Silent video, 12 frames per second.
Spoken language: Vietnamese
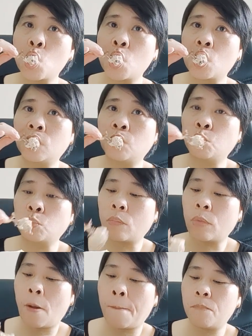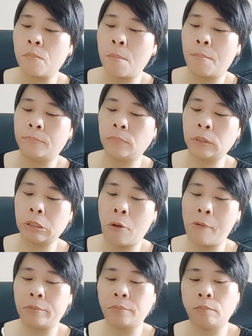thì được thủ trưởng
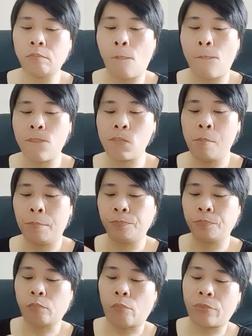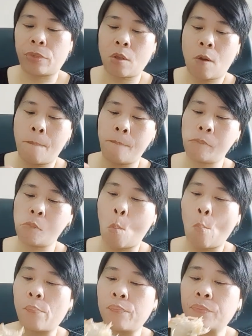cơ quan thuế quản lý trực tiếp
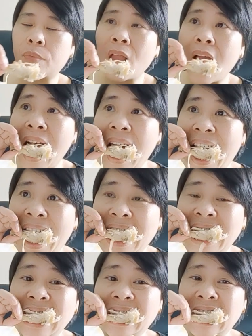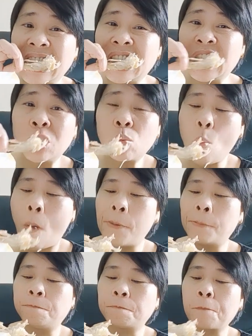gia hạn nộp hồ sơ khai
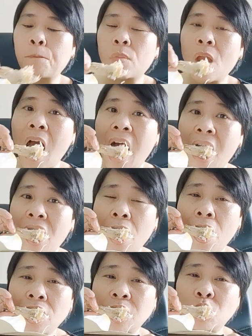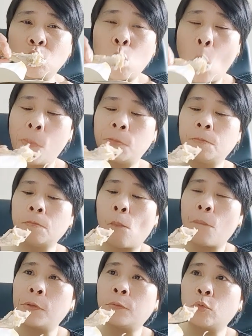thuế. 2.
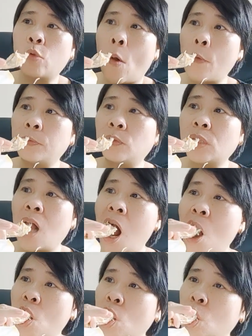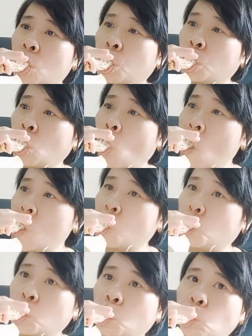Thời gian gia hạn không quá 30
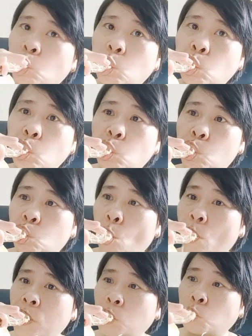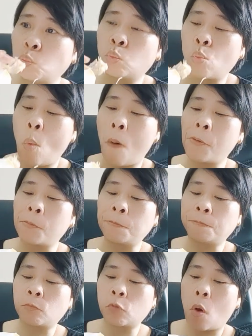ngày đối với việc nộp hồ sơ
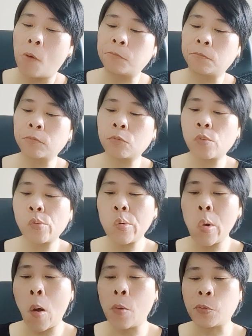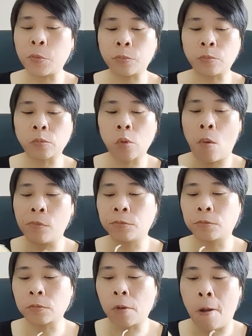khai thuế tháng, khai thuế
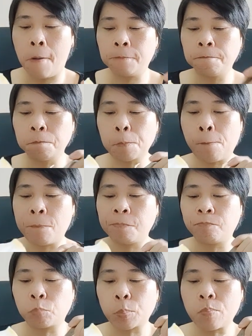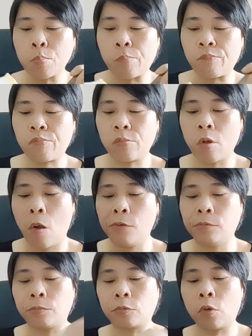quý, khai thuế năm,
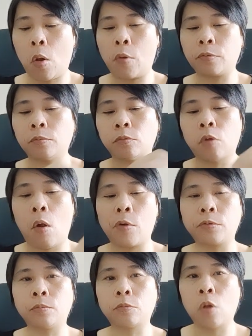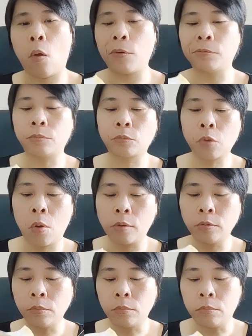khai thuế theo từng lần phát sinh nghĩa
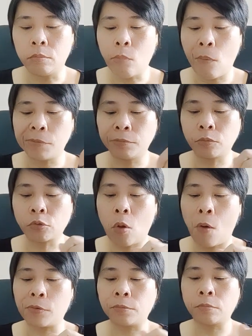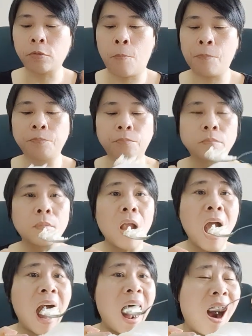vụ thuế. 60
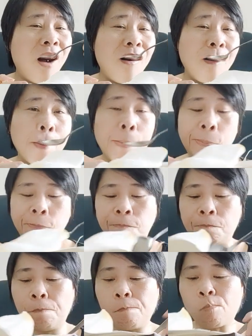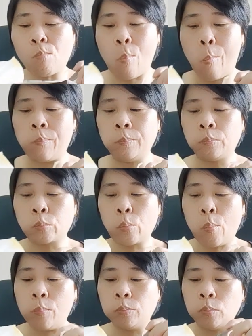ngày đối với việc nộp hồ
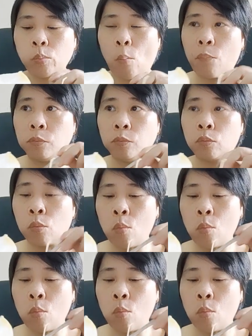sơ khai quyết